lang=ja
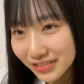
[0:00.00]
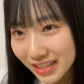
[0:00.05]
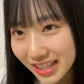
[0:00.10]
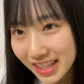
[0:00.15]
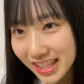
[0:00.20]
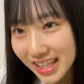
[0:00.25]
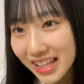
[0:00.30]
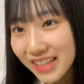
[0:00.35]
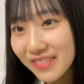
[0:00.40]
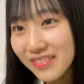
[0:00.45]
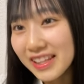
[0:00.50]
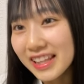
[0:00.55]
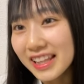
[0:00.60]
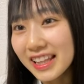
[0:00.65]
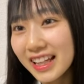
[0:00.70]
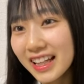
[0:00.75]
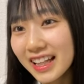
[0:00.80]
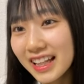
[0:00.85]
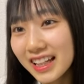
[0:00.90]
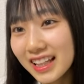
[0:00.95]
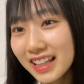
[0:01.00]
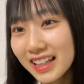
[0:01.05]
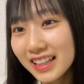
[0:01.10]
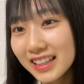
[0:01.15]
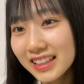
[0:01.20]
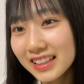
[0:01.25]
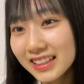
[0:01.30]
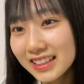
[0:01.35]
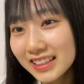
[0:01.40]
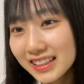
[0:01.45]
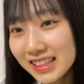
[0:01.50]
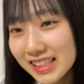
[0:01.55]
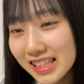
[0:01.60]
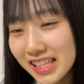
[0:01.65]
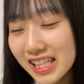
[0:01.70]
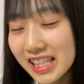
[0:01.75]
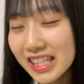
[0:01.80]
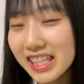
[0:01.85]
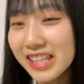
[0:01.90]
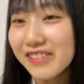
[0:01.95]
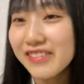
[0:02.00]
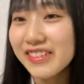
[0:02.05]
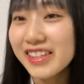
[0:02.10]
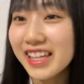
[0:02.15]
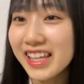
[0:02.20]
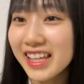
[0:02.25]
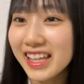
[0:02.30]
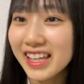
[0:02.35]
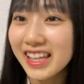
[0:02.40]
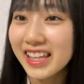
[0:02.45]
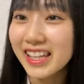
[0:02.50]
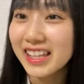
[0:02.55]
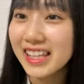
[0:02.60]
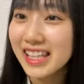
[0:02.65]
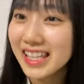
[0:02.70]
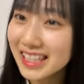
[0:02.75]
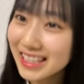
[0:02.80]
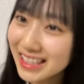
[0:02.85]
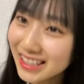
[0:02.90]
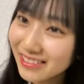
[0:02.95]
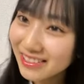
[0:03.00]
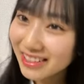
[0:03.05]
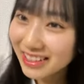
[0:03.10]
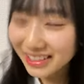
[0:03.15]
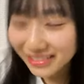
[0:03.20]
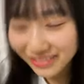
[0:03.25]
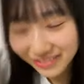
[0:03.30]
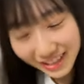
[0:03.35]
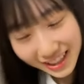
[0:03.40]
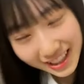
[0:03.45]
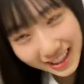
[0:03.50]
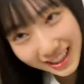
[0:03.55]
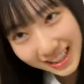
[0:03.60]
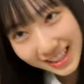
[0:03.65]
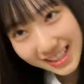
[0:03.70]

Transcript: ごめんねみんなネイティブでネイティブでごめん